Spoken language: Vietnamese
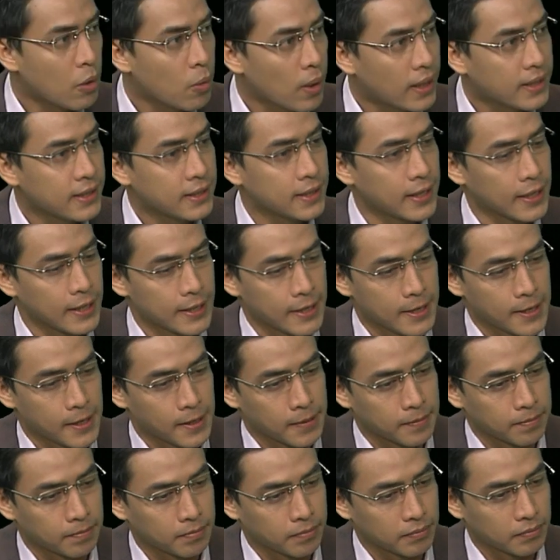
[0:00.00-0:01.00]
anh thì à,
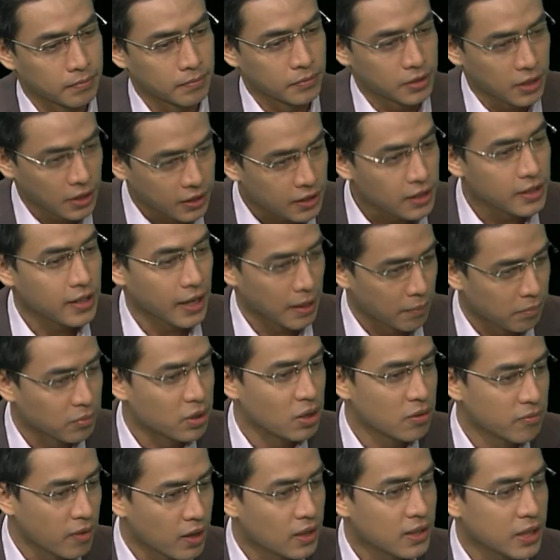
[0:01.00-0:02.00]
trên kinh nghiệm
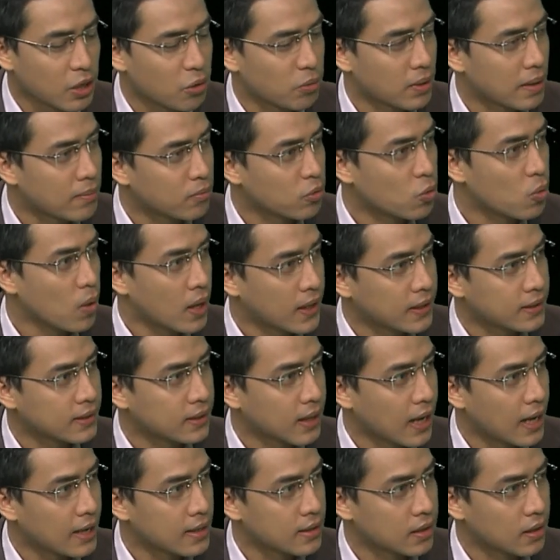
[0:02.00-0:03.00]
tư vấn nhiều năm của anh,
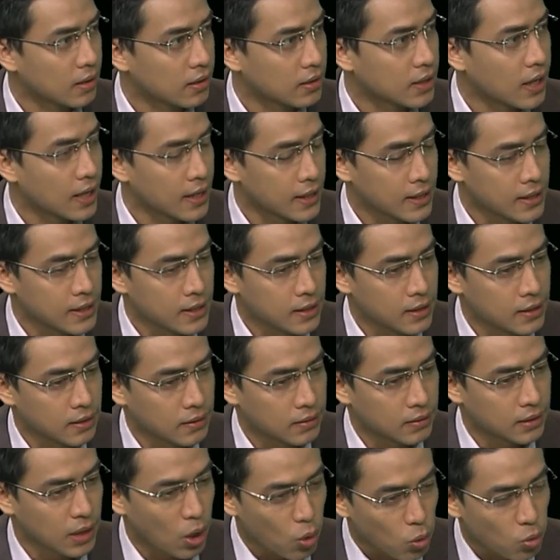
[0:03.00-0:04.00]
anh nhận thấy
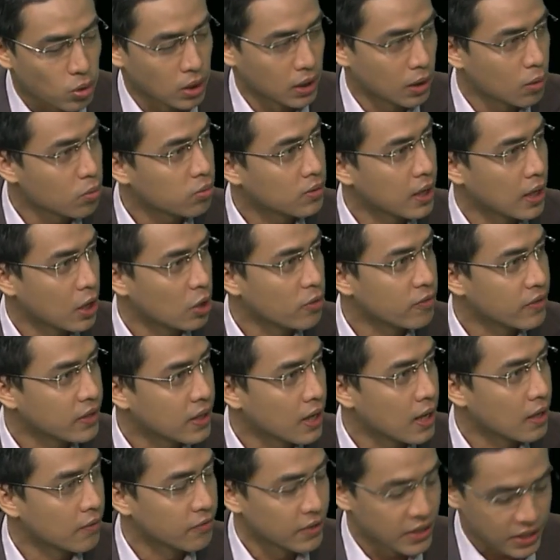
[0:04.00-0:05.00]
đâu là gốc rễ của vấn
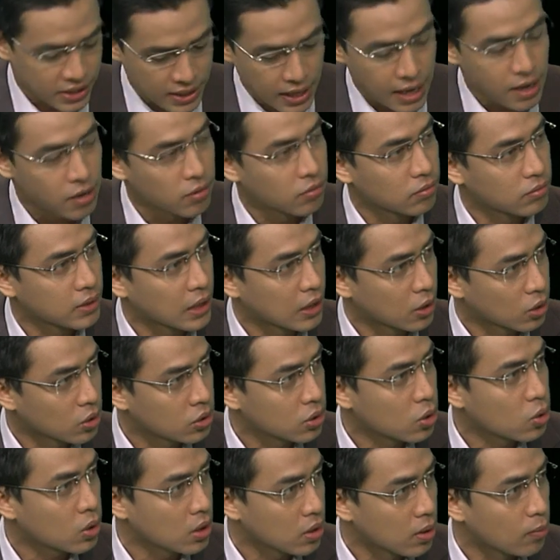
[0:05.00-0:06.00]
đề vì sao năng
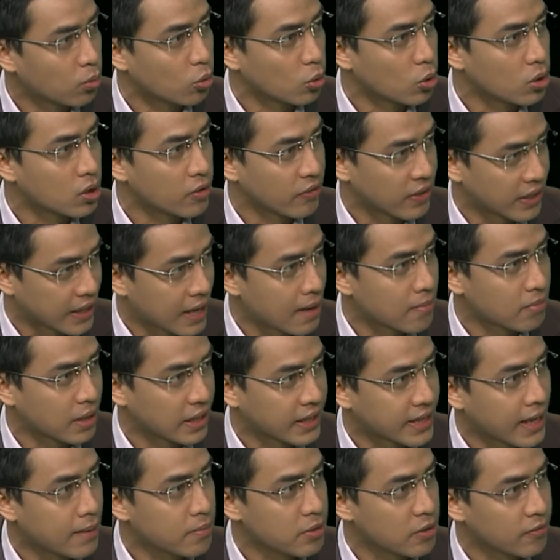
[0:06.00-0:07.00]
suất lao động của người Việt Nam lại
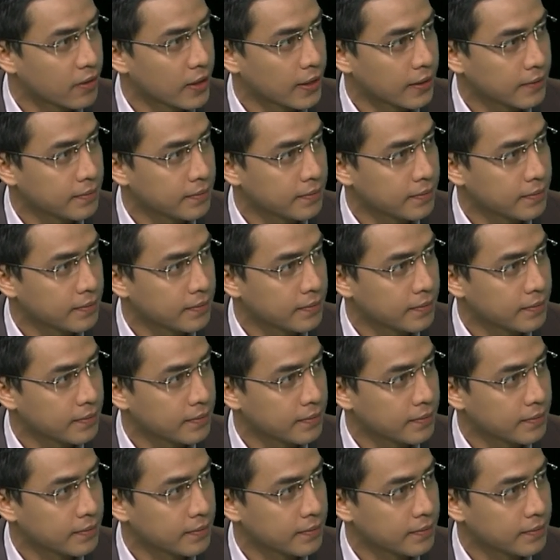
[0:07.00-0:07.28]
kém như vậy?